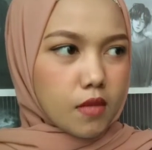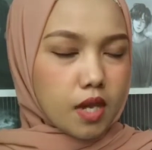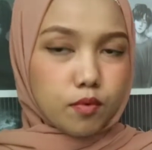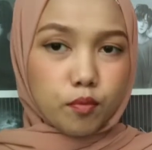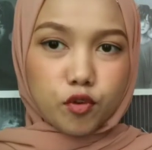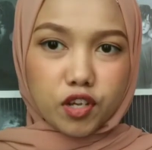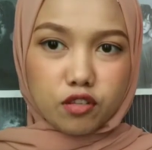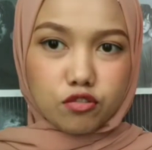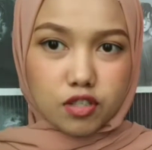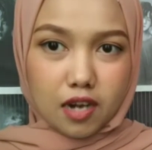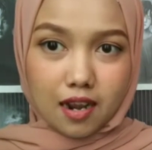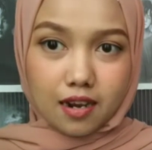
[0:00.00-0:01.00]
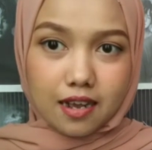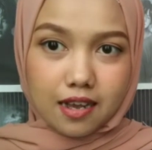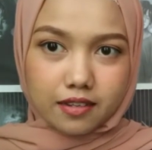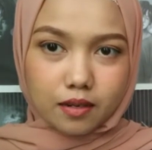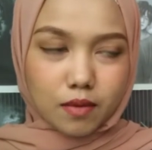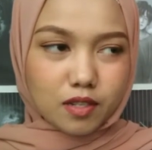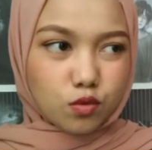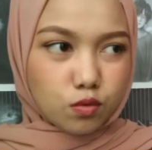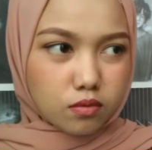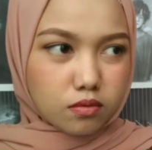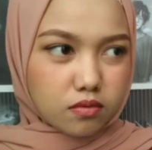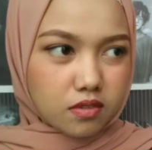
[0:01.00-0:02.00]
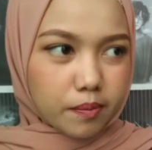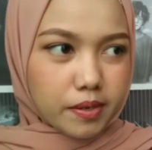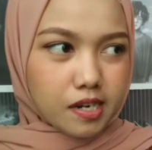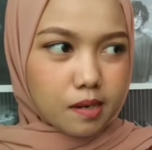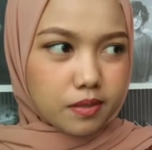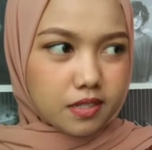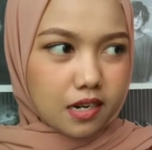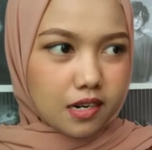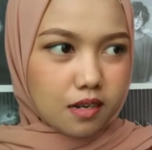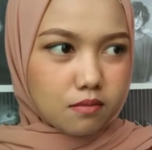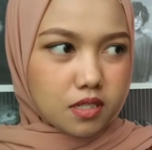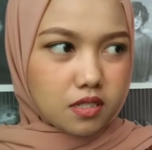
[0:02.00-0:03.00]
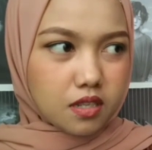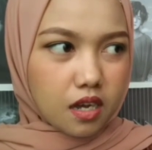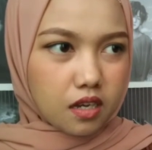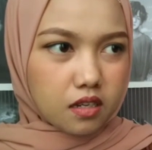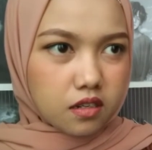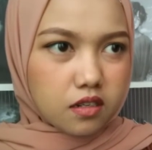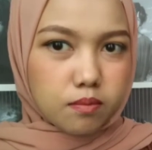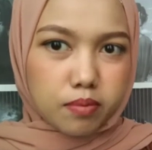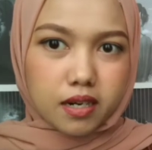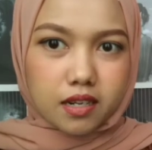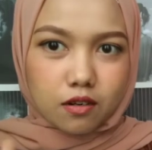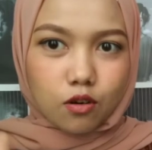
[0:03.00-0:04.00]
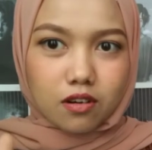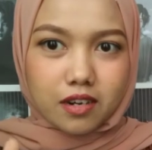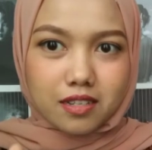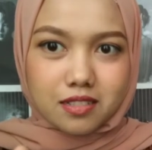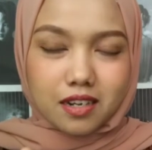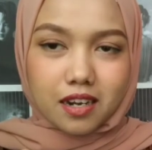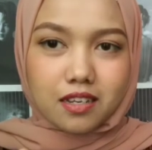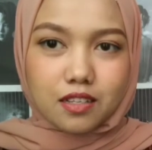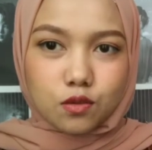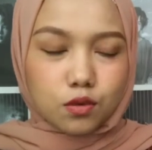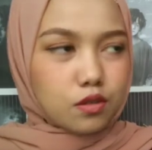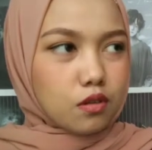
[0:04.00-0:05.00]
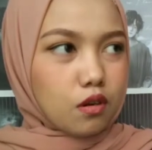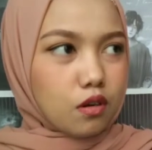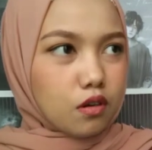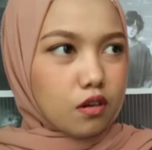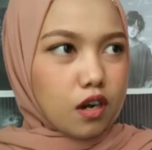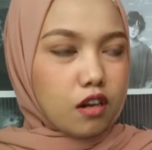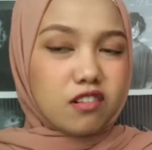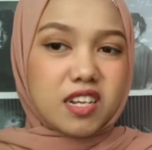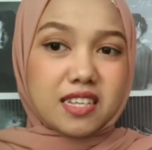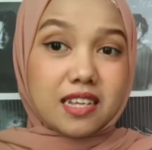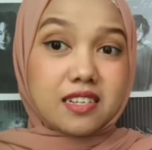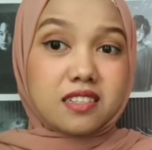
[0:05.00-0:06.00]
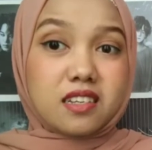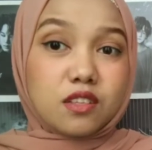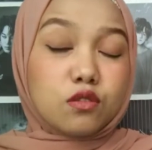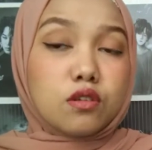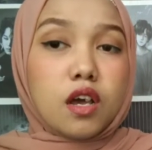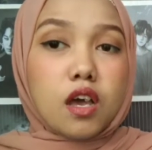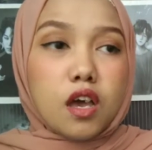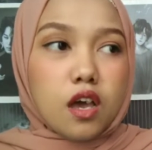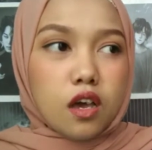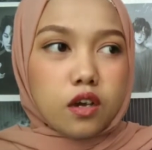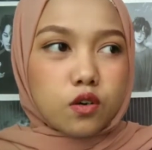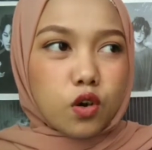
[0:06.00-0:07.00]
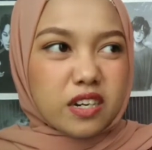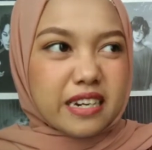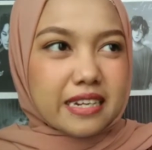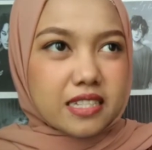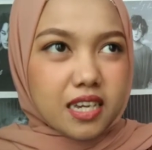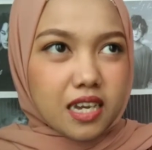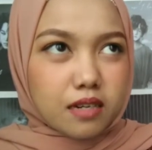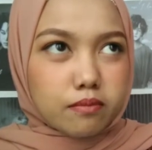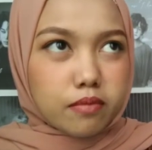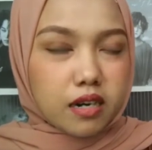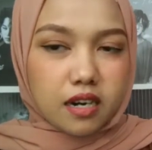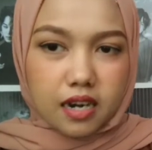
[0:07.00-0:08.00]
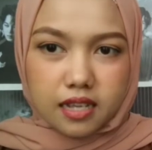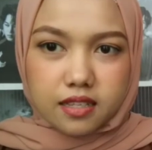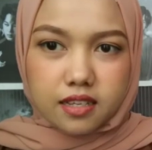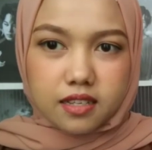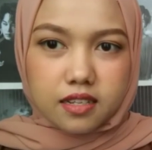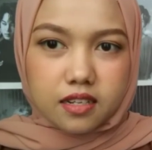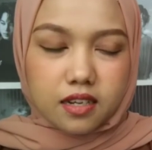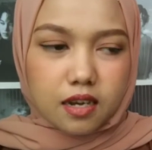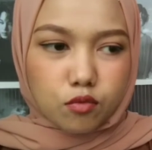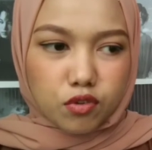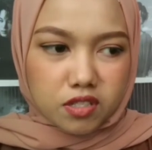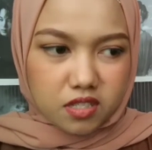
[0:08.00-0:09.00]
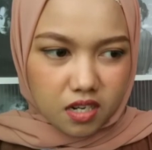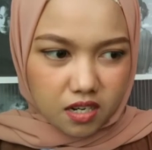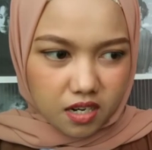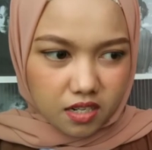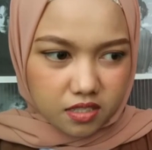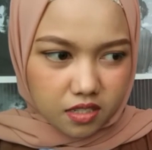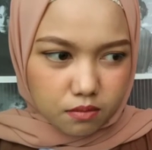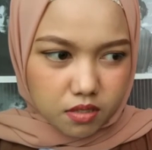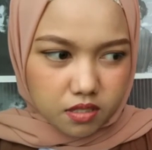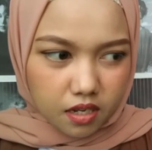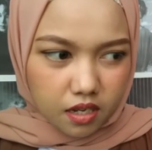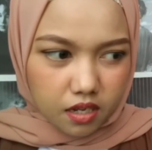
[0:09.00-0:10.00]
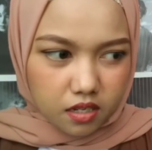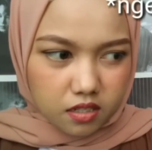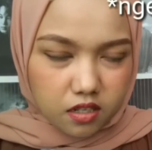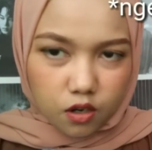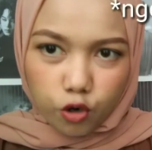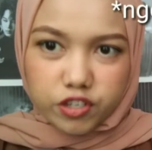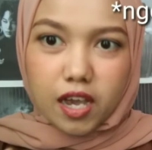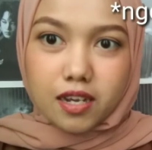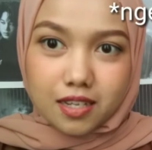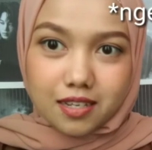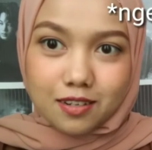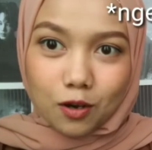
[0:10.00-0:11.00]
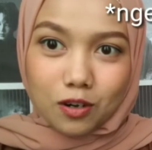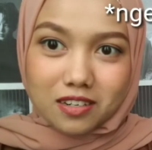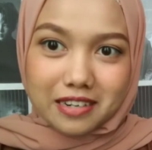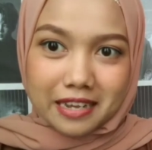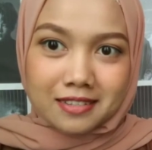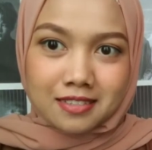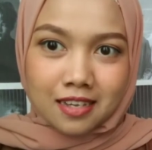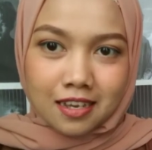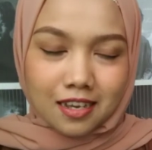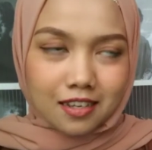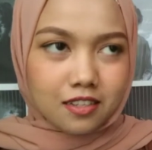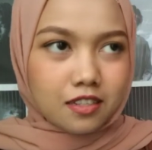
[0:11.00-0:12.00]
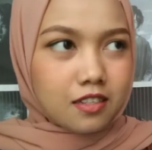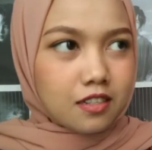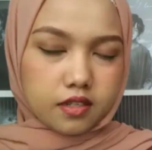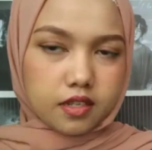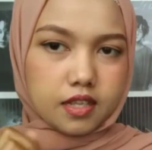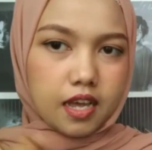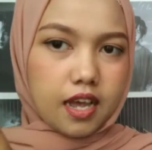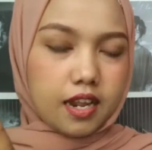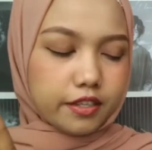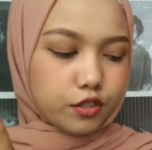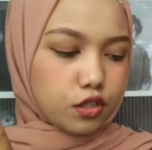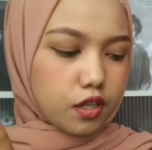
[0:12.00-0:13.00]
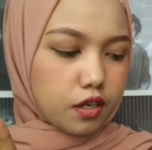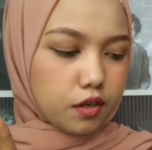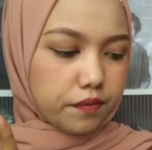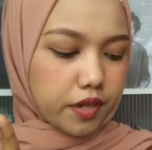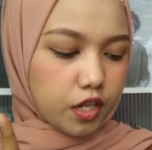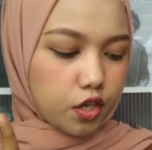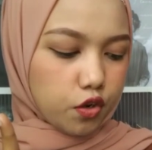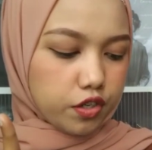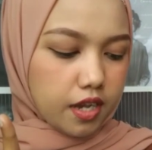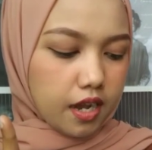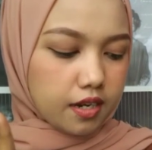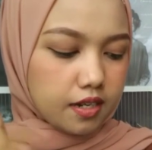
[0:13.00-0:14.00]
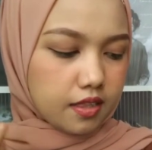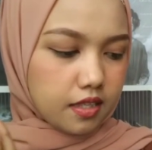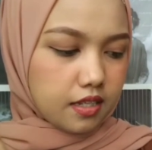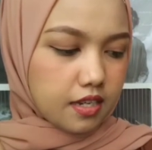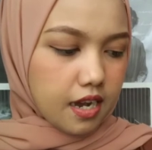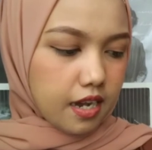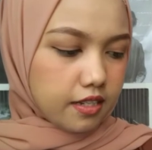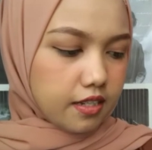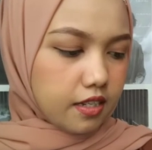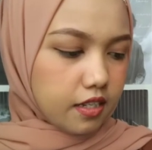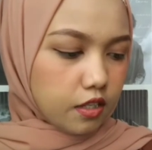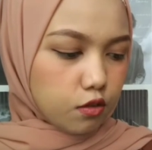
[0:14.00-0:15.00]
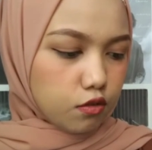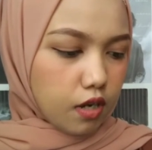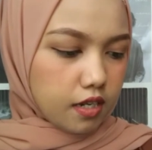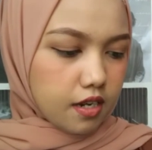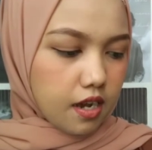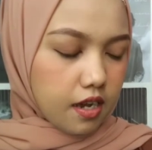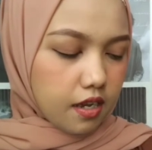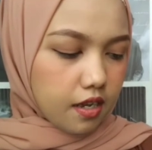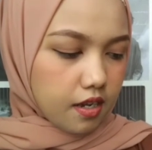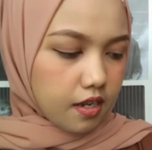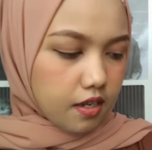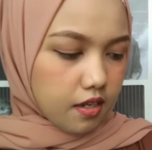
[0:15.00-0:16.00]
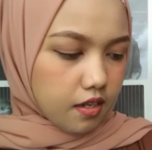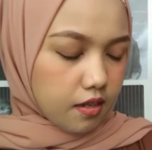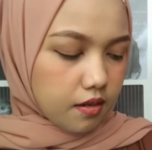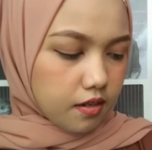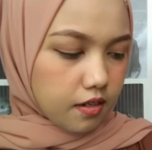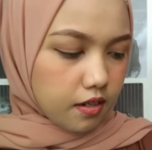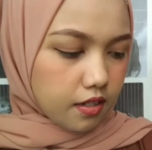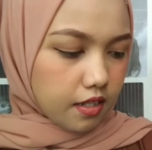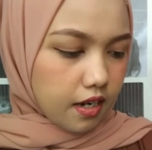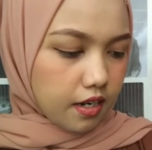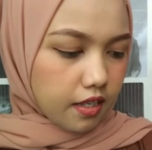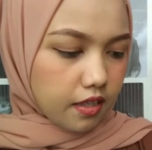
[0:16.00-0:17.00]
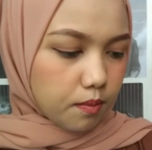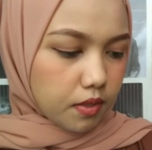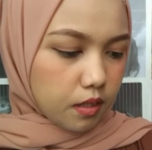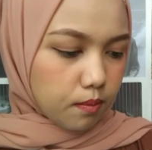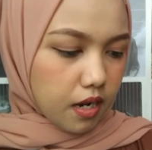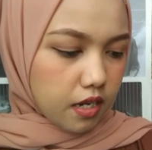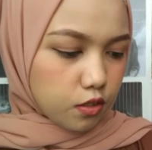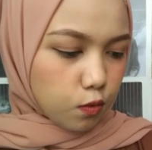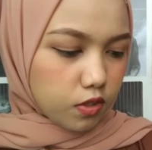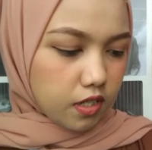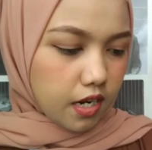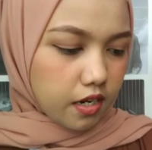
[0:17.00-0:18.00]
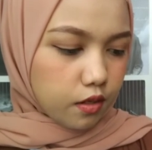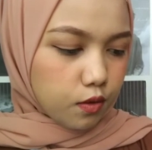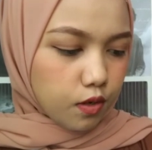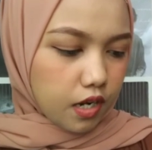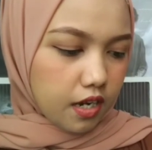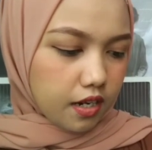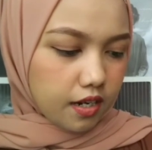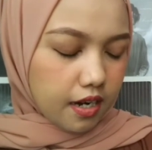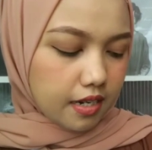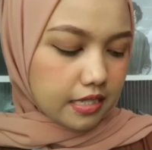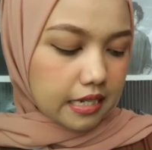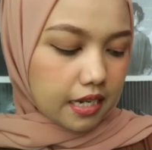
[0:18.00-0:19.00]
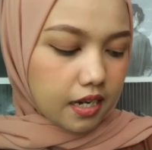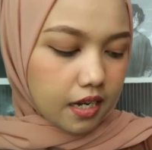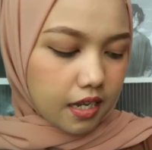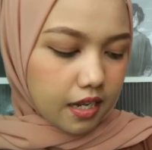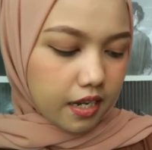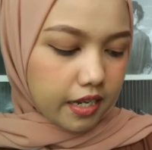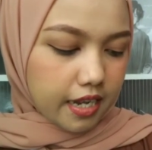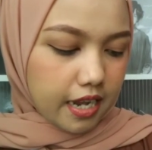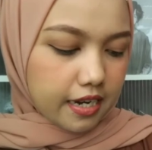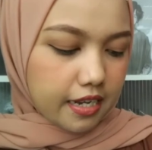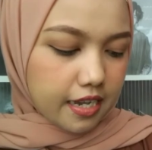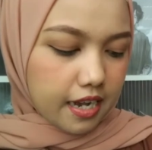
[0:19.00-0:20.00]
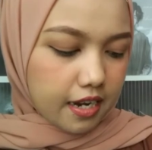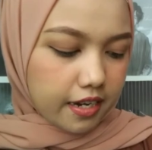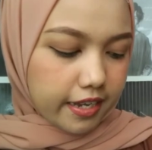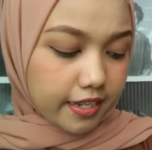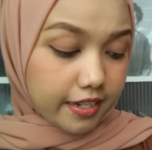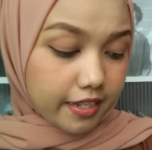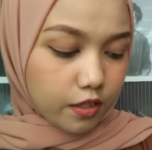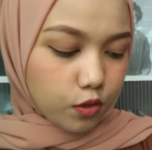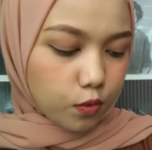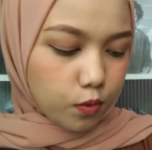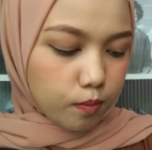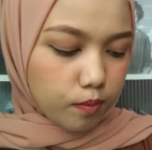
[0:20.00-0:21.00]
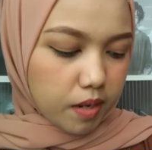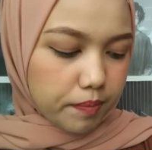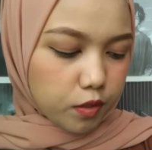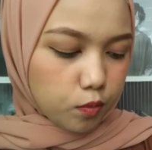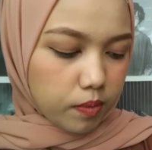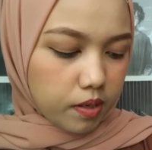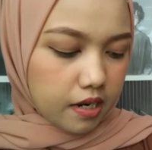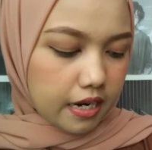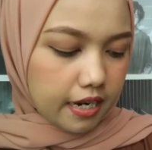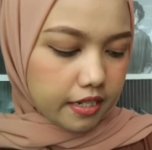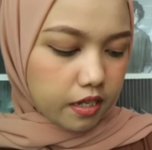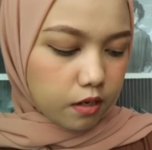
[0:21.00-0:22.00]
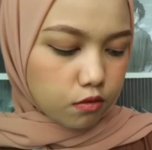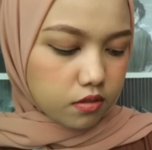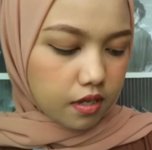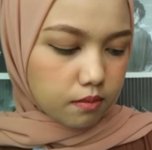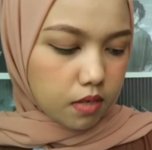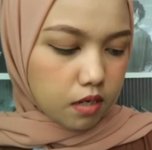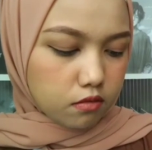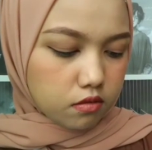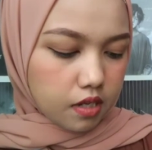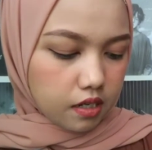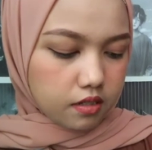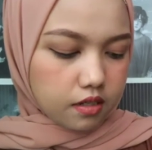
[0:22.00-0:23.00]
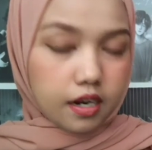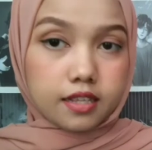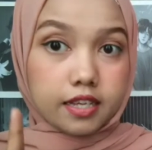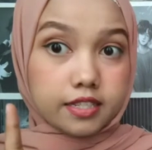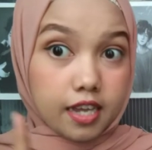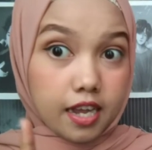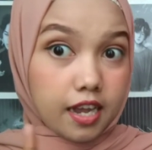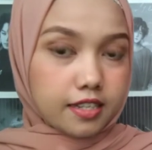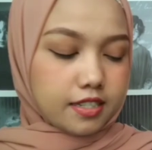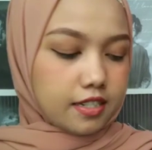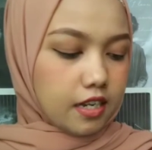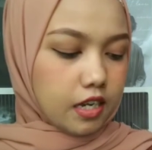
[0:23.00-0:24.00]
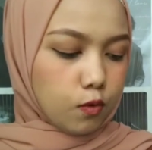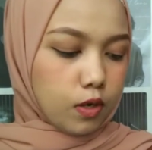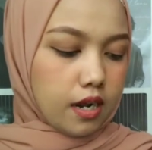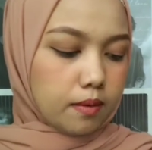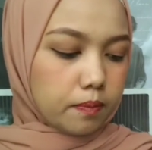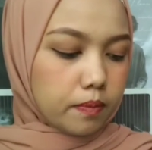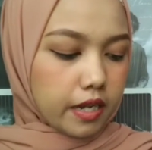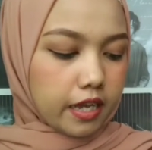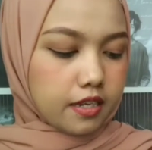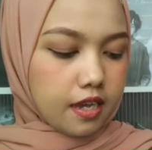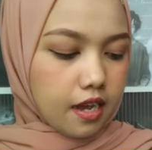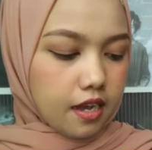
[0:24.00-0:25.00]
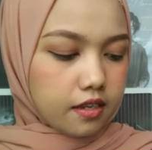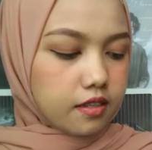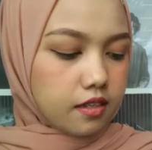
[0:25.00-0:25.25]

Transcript: aku mungkin itu serangga yang masuk tapi kenapa serangga bisa geberin hordeng segede gitu gitu loh kalau kelihatannya sih itu gordennya berat ya jadi gak mungkin serangga kecil bisa ngeoyagin hordengnya kita lanjut ke video yang ketiga jadi ini tuh ada uh, keterangannya tiba-tiba skuter adik gue gerak sendiri kayak ada yang naikin gitu map itu pegangannya rusak barusan katanya cina orang play ya